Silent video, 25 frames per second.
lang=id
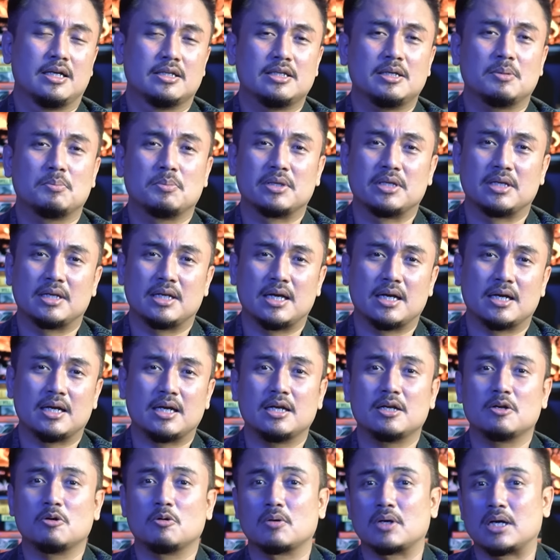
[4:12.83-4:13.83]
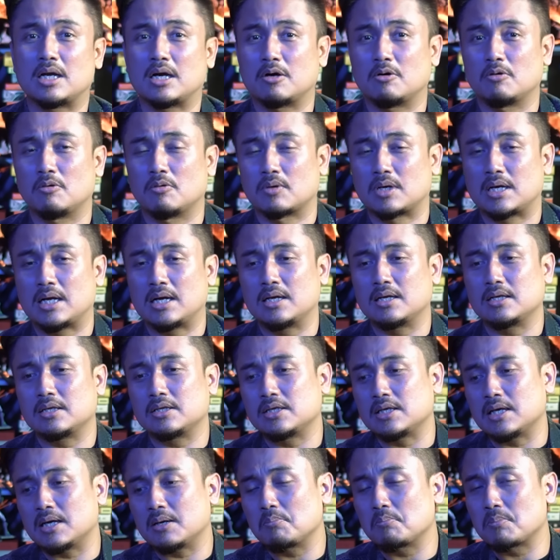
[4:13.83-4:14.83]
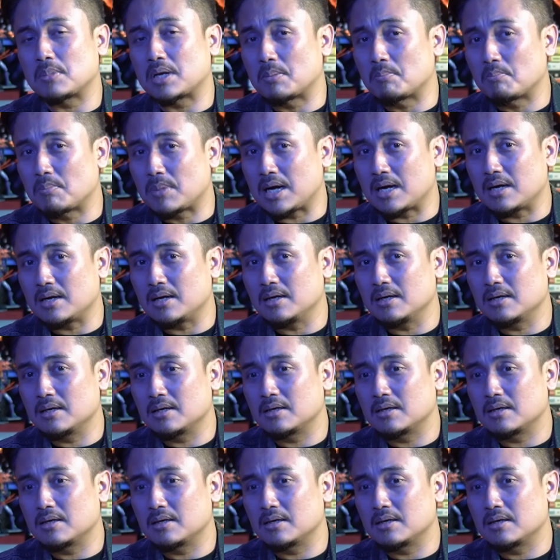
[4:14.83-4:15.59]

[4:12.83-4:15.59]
hanya menyenangkan orang-orang yang memang